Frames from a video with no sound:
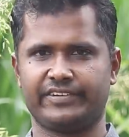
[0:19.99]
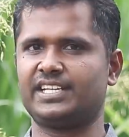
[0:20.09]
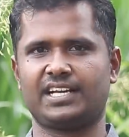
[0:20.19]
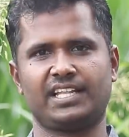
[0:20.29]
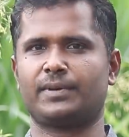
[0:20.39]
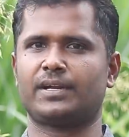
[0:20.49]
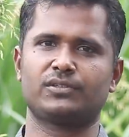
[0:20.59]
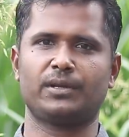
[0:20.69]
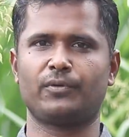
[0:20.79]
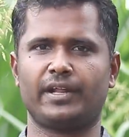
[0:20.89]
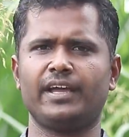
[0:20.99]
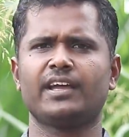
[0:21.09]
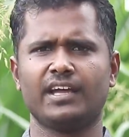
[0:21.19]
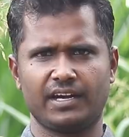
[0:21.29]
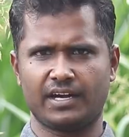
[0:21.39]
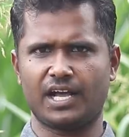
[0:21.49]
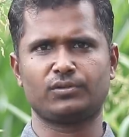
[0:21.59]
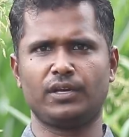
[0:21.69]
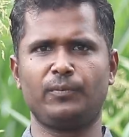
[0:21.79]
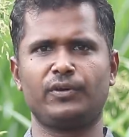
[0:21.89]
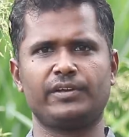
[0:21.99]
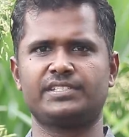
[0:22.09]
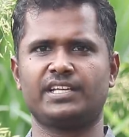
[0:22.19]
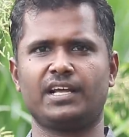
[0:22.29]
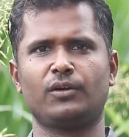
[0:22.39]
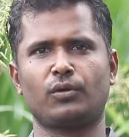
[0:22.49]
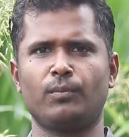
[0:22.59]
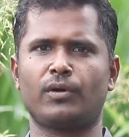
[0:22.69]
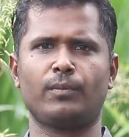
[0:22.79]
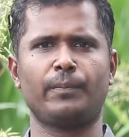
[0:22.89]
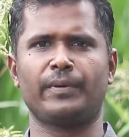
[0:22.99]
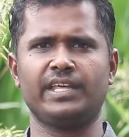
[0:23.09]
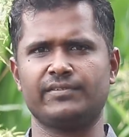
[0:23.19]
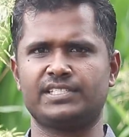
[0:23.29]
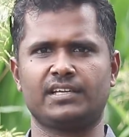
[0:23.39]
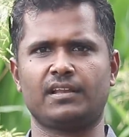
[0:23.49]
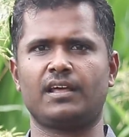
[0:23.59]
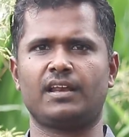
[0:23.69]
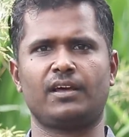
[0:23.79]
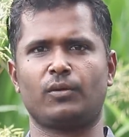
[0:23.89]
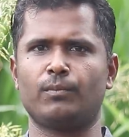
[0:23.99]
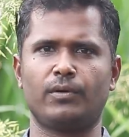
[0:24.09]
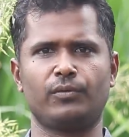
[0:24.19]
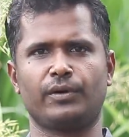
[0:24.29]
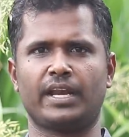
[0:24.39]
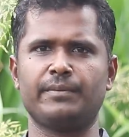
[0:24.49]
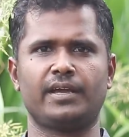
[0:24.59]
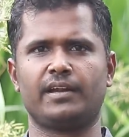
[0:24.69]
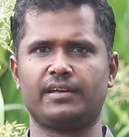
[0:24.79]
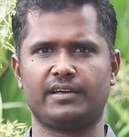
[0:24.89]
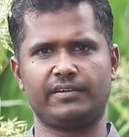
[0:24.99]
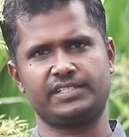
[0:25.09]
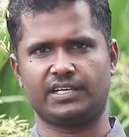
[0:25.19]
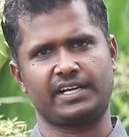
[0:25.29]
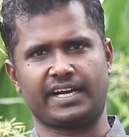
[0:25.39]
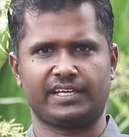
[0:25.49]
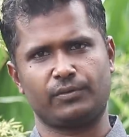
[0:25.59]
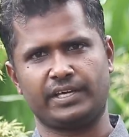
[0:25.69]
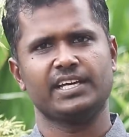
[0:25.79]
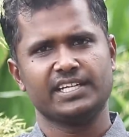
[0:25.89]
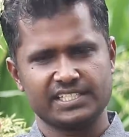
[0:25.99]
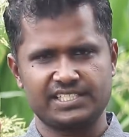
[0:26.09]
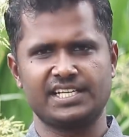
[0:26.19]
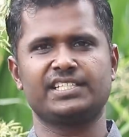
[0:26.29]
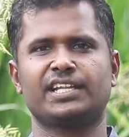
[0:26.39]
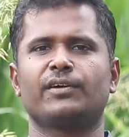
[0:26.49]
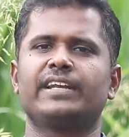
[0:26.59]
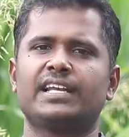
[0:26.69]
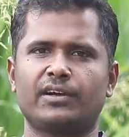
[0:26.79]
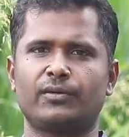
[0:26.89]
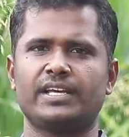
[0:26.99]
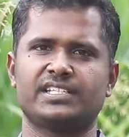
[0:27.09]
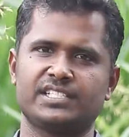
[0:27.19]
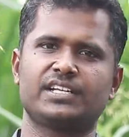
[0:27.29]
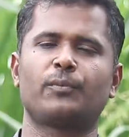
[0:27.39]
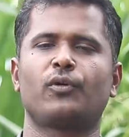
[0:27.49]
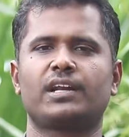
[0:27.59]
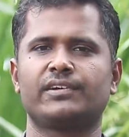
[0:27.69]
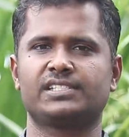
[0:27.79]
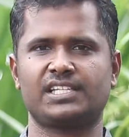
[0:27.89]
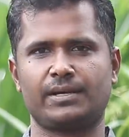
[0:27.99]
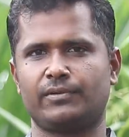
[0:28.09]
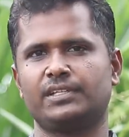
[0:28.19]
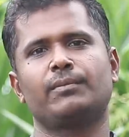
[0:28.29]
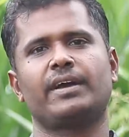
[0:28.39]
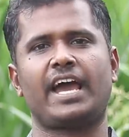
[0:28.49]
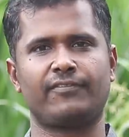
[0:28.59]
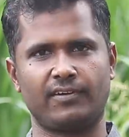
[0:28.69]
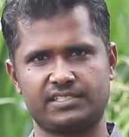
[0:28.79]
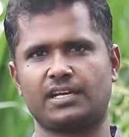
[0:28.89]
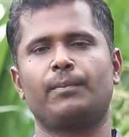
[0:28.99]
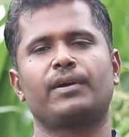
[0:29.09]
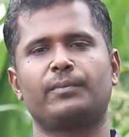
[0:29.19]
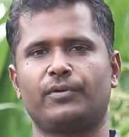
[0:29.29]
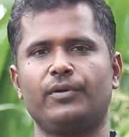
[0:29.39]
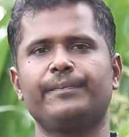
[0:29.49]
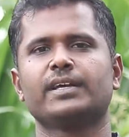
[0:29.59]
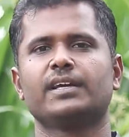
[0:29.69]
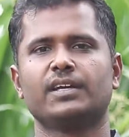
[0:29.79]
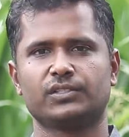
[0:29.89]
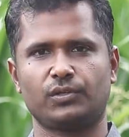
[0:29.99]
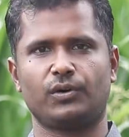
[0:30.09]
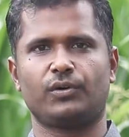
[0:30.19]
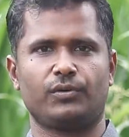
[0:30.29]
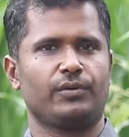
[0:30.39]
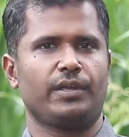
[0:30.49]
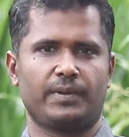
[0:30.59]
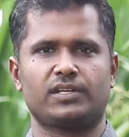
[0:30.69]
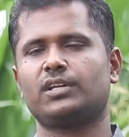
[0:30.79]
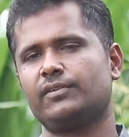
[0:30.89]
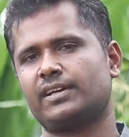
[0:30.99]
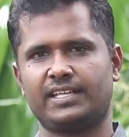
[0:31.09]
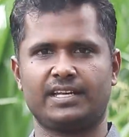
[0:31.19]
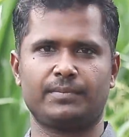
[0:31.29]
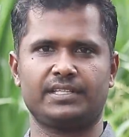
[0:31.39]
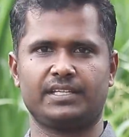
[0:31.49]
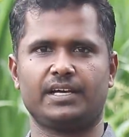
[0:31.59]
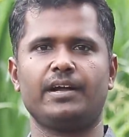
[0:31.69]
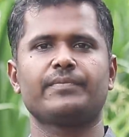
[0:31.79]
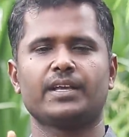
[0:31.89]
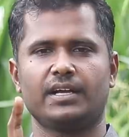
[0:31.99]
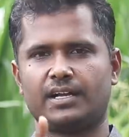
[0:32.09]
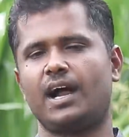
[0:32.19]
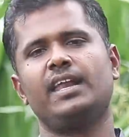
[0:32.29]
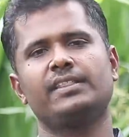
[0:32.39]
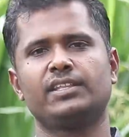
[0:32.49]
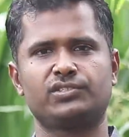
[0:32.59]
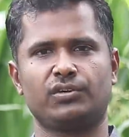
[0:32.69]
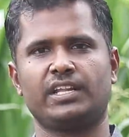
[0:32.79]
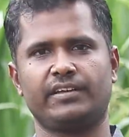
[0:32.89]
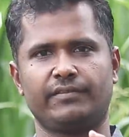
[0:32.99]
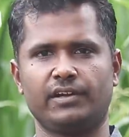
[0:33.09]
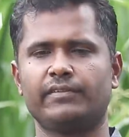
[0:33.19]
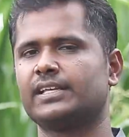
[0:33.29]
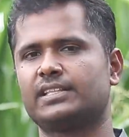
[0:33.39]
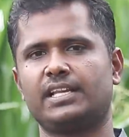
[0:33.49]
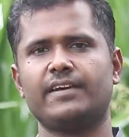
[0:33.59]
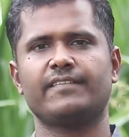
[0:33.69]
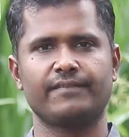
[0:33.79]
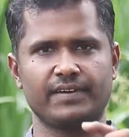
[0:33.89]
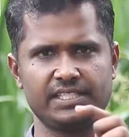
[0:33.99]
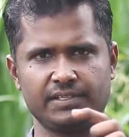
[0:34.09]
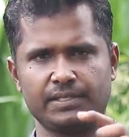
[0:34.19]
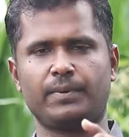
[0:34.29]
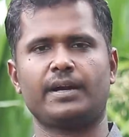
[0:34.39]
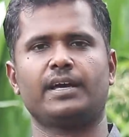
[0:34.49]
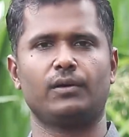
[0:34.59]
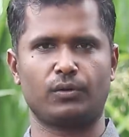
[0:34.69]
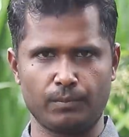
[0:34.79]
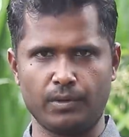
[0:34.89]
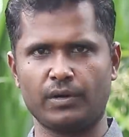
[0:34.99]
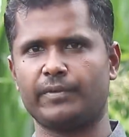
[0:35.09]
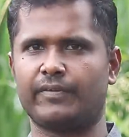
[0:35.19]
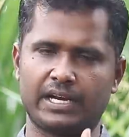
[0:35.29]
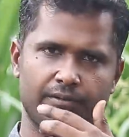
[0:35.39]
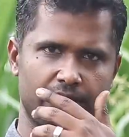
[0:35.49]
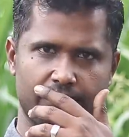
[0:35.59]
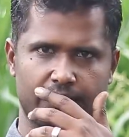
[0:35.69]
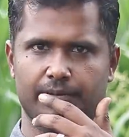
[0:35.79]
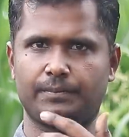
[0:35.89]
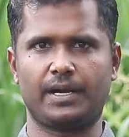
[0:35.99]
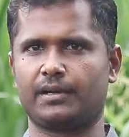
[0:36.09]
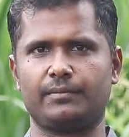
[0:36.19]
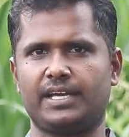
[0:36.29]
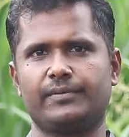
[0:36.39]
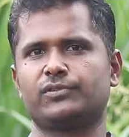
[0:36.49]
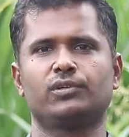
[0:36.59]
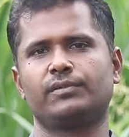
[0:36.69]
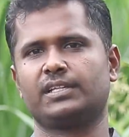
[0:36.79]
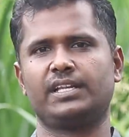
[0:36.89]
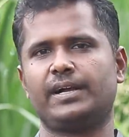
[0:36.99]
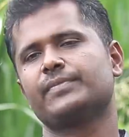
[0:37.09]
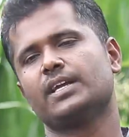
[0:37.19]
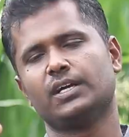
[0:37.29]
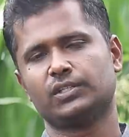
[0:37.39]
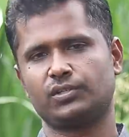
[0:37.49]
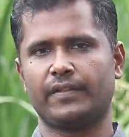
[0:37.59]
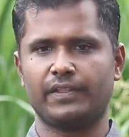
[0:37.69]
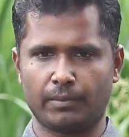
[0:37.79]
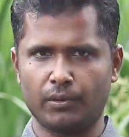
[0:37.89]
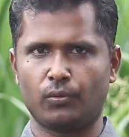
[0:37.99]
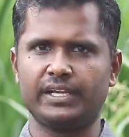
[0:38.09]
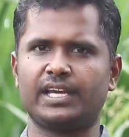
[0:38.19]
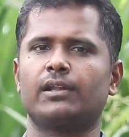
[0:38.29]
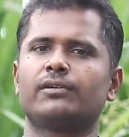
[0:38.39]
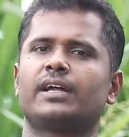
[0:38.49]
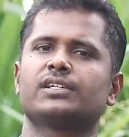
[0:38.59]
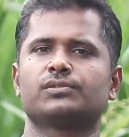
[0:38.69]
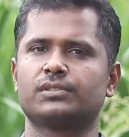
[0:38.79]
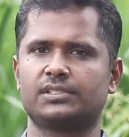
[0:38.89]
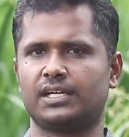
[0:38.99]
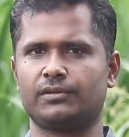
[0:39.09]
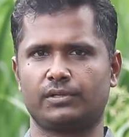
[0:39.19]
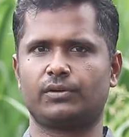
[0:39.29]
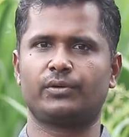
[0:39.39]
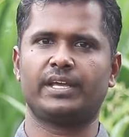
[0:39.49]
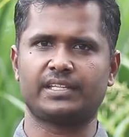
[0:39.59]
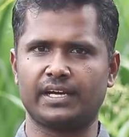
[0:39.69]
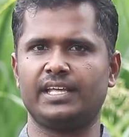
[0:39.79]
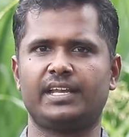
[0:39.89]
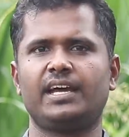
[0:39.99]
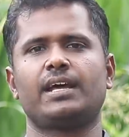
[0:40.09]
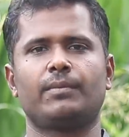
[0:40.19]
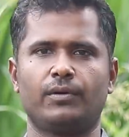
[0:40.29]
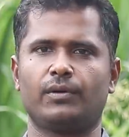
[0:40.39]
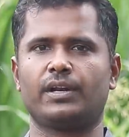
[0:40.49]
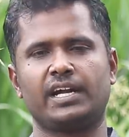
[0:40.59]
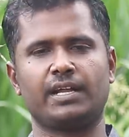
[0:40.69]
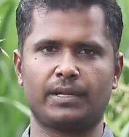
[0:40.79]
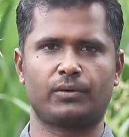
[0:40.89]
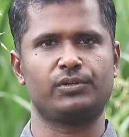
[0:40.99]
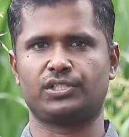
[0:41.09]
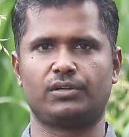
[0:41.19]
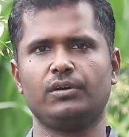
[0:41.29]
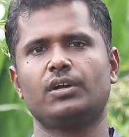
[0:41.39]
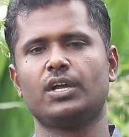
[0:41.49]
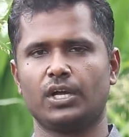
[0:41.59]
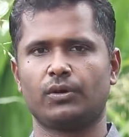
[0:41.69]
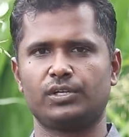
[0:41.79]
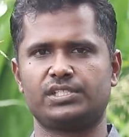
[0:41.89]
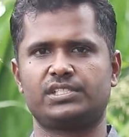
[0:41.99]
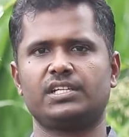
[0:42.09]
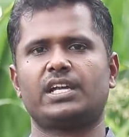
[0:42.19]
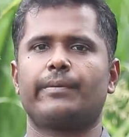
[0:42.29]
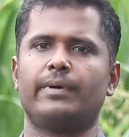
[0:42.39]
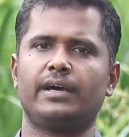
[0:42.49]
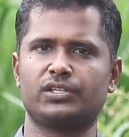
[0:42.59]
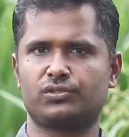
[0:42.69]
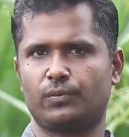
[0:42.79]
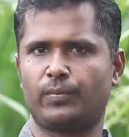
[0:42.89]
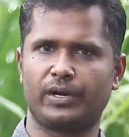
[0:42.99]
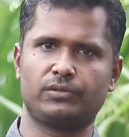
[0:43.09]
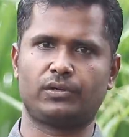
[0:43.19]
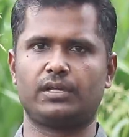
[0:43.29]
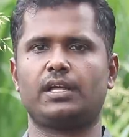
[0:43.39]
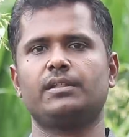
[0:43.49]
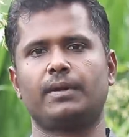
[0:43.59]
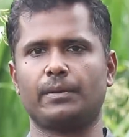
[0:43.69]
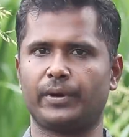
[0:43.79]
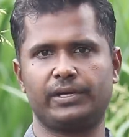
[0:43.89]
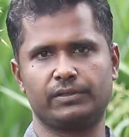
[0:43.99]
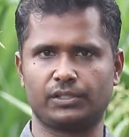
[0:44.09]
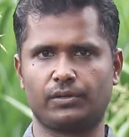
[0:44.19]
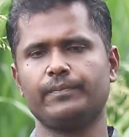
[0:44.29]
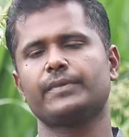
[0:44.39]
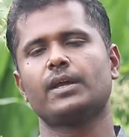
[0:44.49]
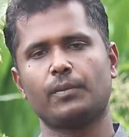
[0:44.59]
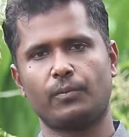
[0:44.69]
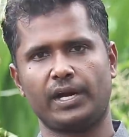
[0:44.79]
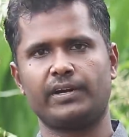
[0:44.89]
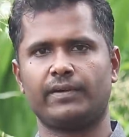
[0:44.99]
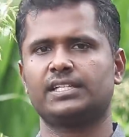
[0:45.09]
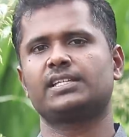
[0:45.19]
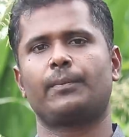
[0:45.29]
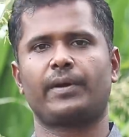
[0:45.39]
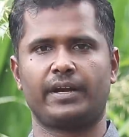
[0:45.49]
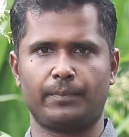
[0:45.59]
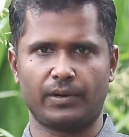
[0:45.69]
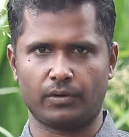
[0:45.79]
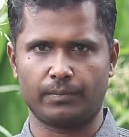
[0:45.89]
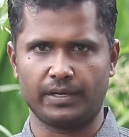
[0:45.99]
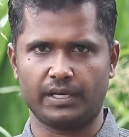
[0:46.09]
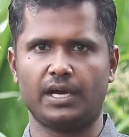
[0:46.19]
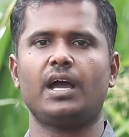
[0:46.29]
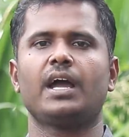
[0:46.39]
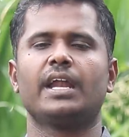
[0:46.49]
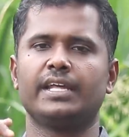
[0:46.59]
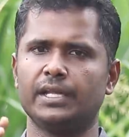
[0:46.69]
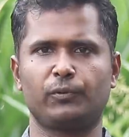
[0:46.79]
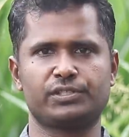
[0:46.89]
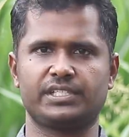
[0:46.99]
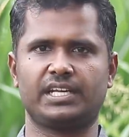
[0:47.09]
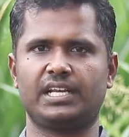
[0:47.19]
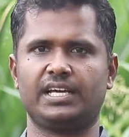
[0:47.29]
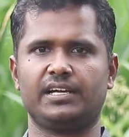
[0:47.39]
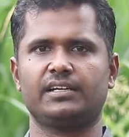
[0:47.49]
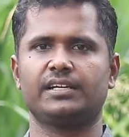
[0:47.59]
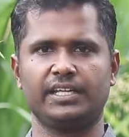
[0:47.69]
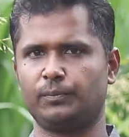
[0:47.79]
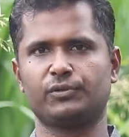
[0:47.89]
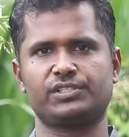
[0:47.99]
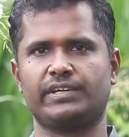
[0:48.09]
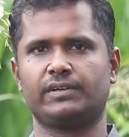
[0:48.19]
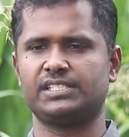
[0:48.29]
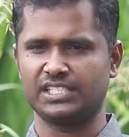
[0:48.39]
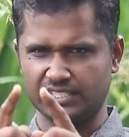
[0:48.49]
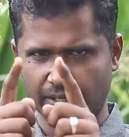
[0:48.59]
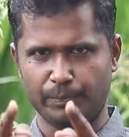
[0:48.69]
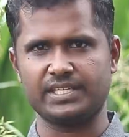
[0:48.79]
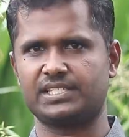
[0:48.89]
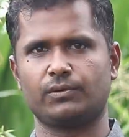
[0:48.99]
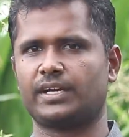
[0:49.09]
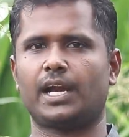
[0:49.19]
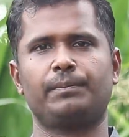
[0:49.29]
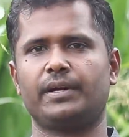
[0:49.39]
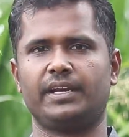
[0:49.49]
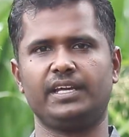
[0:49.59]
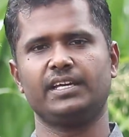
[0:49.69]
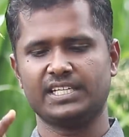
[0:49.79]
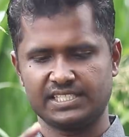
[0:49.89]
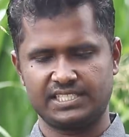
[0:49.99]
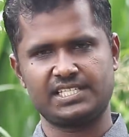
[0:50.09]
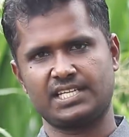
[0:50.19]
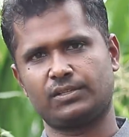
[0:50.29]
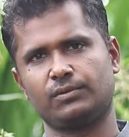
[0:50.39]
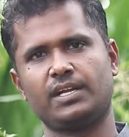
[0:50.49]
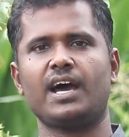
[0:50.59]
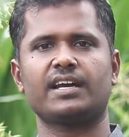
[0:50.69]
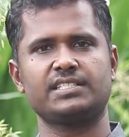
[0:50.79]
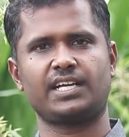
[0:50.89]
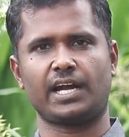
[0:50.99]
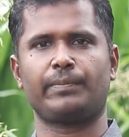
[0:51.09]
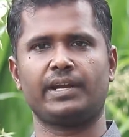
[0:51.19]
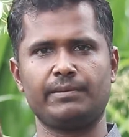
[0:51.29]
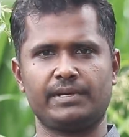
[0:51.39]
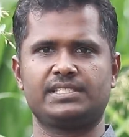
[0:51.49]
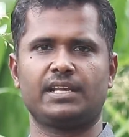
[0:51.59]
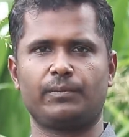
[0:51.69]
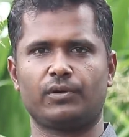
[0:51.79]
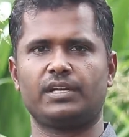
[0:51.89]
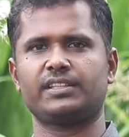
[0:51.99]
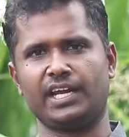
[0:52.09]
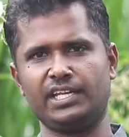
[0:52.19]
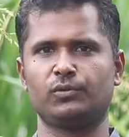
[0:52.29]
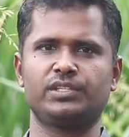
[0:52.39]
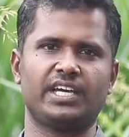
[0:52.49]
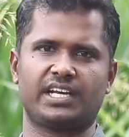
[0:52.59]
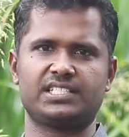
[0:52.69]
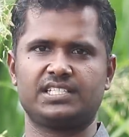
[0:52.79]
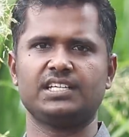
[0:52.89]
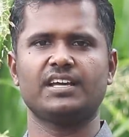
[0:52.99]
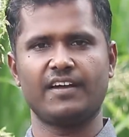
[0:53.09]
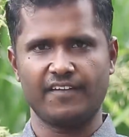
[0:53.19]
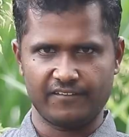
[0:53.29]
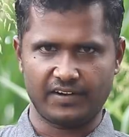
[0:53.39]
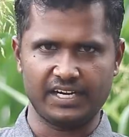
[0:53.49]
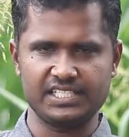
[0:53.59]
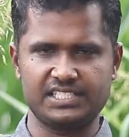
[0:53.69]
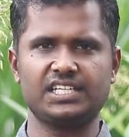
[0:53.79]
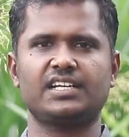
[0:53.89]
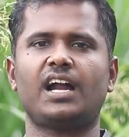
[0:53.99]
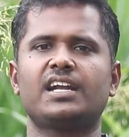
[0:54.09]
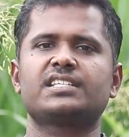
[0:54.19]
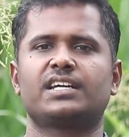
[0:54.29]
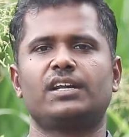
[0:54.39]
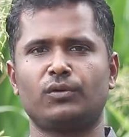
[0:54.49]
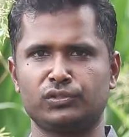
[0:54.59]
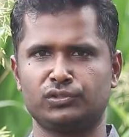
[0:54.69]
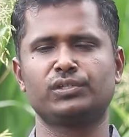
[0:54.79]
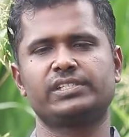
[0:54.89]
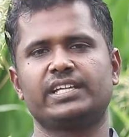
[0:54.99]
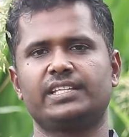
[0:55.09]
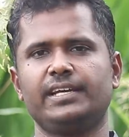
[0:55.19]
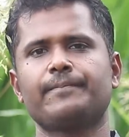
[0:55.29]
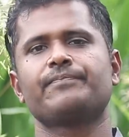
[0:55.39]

விஷயங்கள் தான் இப்போ நான் சொல்ல போகிறேன் நான் சொல்லக்கூடிய விஷயங்கள் ரொம்ப ரொம்ப பெரிய விஷயம்லாம் இல்லை ரொம்பவும் எளிமையான விஷயங்கள் கிடைக்கக்கூடிய சின்ன சின்ன வீட்டில் இருக்கக்கூடிய சின்ன சின்ன பொருட்களை வச்சு தான் நம்ம வந்து நம்ம ஹேர் ஃபாலை ஸ்டாப் பண்ண போகிறோம் ஸோ இப்போ நான் சொல்ல வர்றது என்னென்னு பார்த்தீங்கன்னா காலில் எந்திரிச்சோன்னு வெறும் வயிற்றில் வெது வெதுப்பான ரொம்ப நம்ம விரல் விட்டு பார்க்குறோம் இல்லையா சூடு வருது இல்லையா ஸோ அந்த நம்ம குடிக்கிற அளவுக்கான சூடு தான் இருக்கக்கூடிய தண்ணீரை நம்ம ஒரு ரெண்டு டம்ளர் குடிச்சிடறோம் குடிச்சிட்டு நம்ம ரெஸ்ட் ரூம் போயிட்டு வந்துடுறோம் அதாவது மலம் போயிட்டு வந்துடுறோம் போயிட்டு வந்ததுக்கப்புறம் என்ன பண்ணுறோம் அப்படின்னா நீர் பூசணி இருக்கு இல்லையா நீர் பூசணியை வந்து சின்ன பீஸ் ஒன்று கட் பண்ணி சின்ன சின்ன துண்டாக அரைஞ்சி கட் பண்ணி மிக்சியில் போட்டு தண்ணி ஊற்றி அரைச்சி வடித்து நாட்டு சக்கரை கொஞ்சோண்டு சேர்த்து